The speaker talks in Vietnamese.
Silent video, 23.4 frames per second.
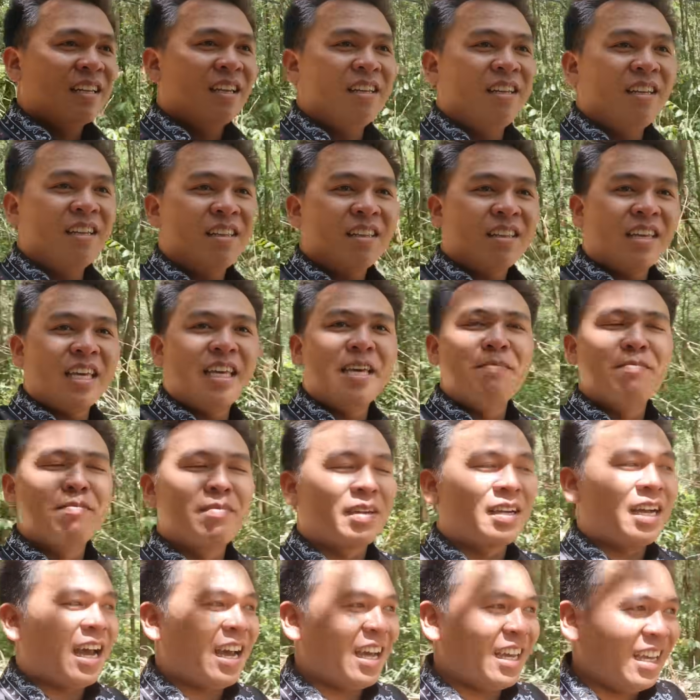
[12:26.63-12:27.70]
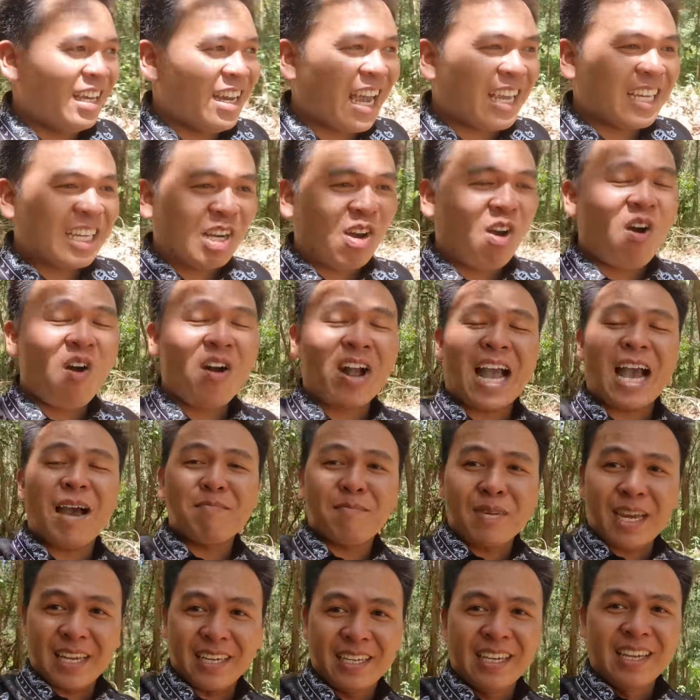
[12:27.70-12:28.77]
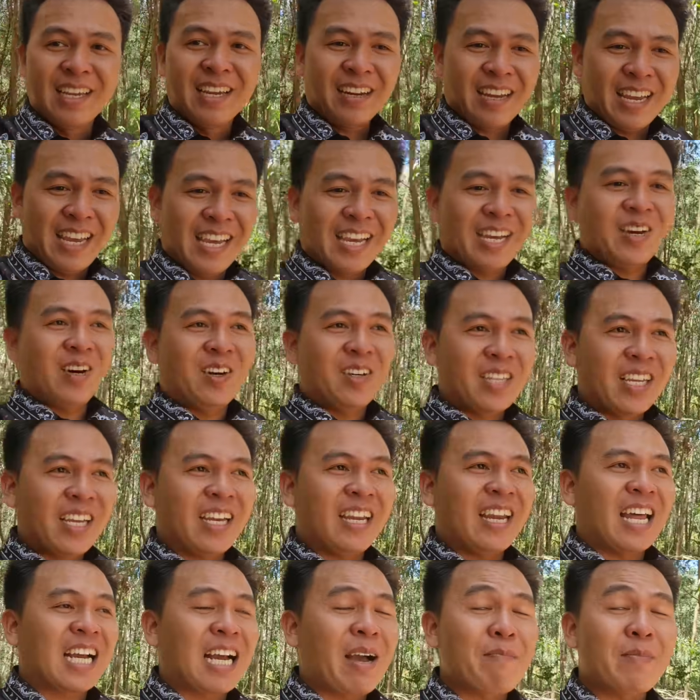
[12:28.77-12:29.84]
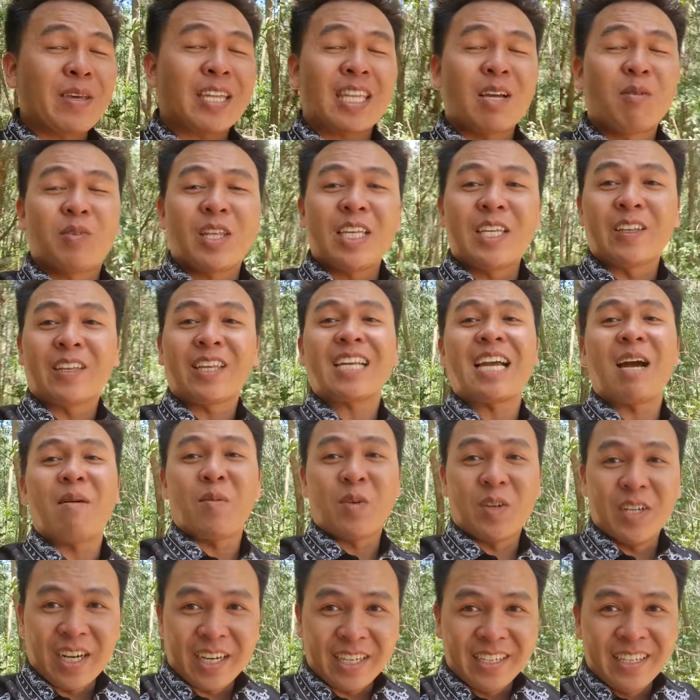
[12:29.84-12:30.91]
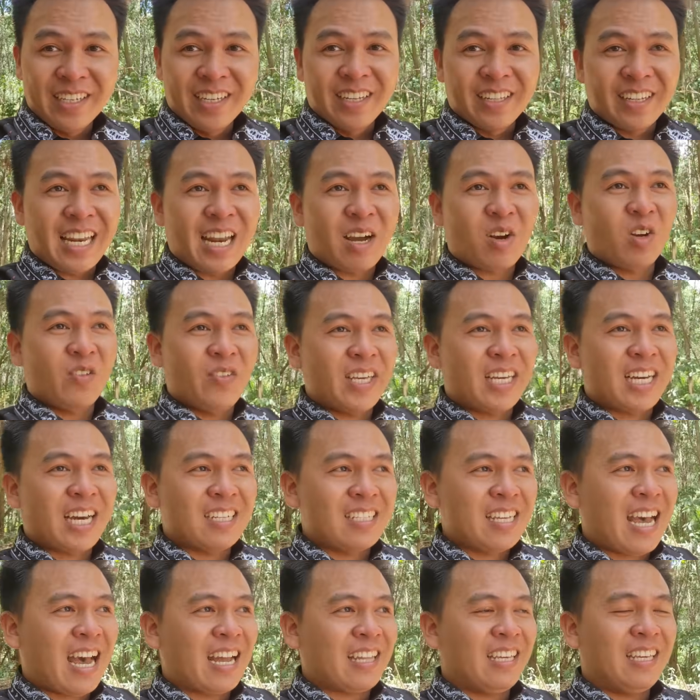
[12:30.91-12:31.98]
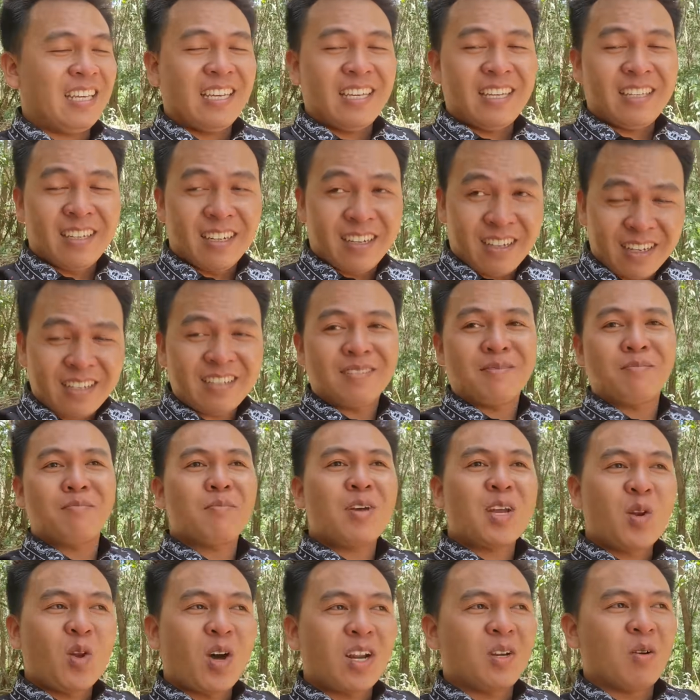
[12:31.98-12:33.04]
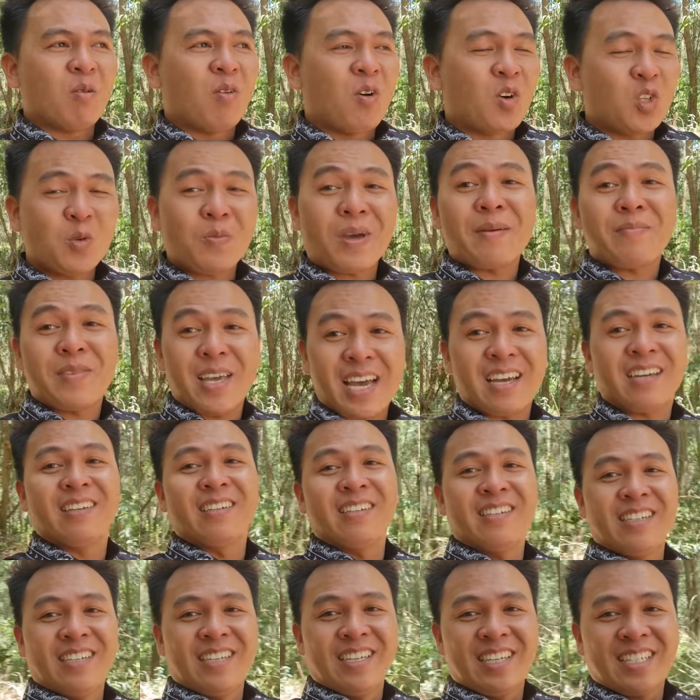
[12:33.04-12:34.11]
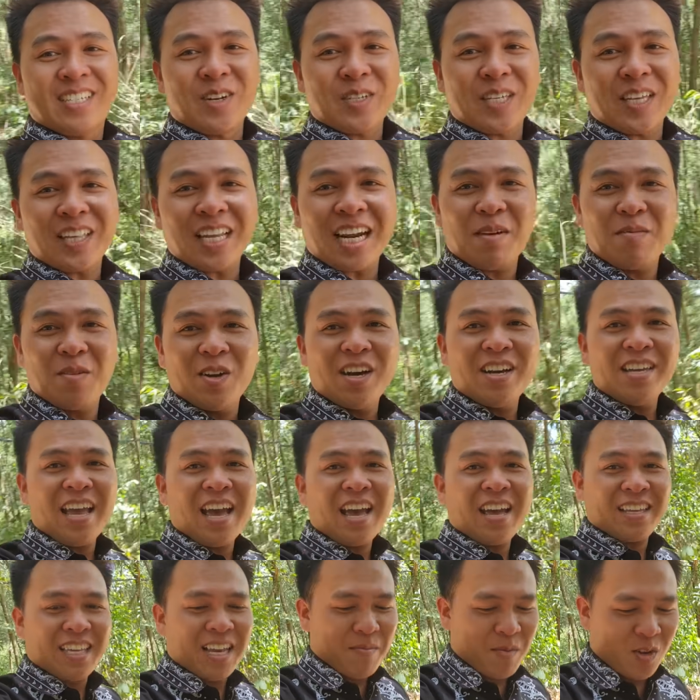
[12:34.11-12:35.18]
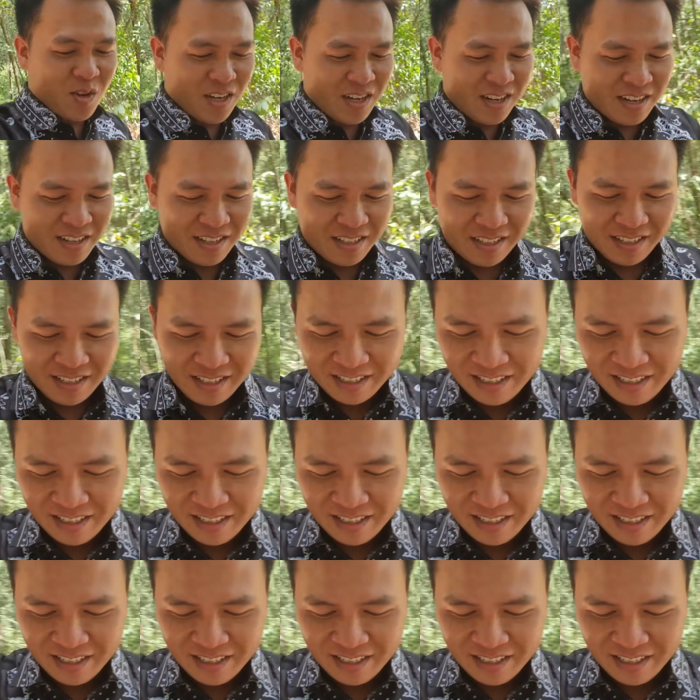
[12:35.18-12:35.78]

để đi tìm cái anh Khò Cám này, để có thể là cập nhật thông tin cho tất cả mọi người. Nên là quý vị khán giả thì nhớ bình luận ủng hộ giúp em nha. Rồi chào tất cả mọi người nha. Chào mọi người.